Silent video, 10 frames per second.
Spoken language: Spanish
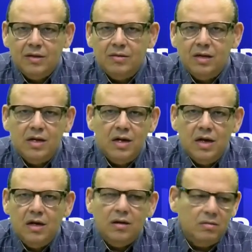
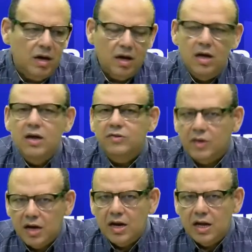de elegir,
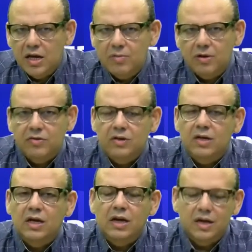ser elegible
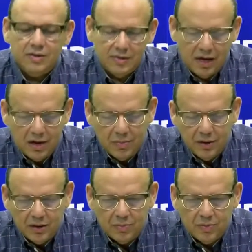sin que
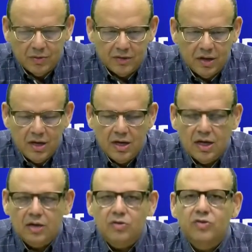necesariamente pues
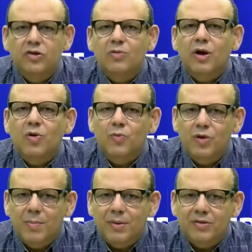esto sirva como
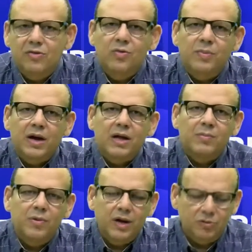una presión para que
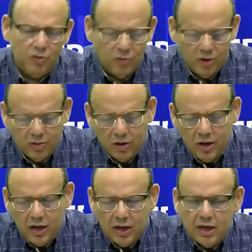ponga esto en juego
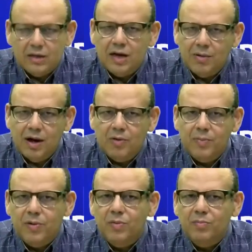el trabajo.
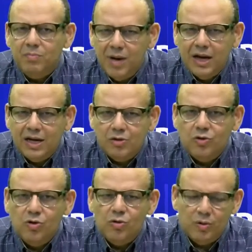Pero más que
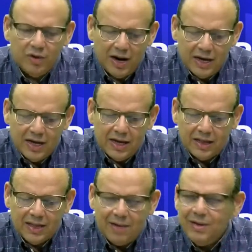todo es una ley que
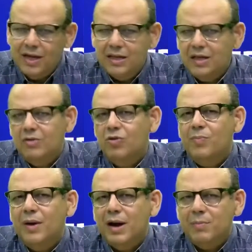está vigente no
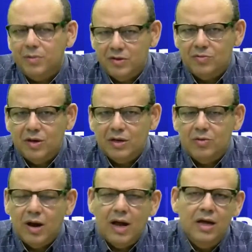para proceso
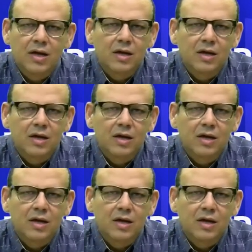electoral,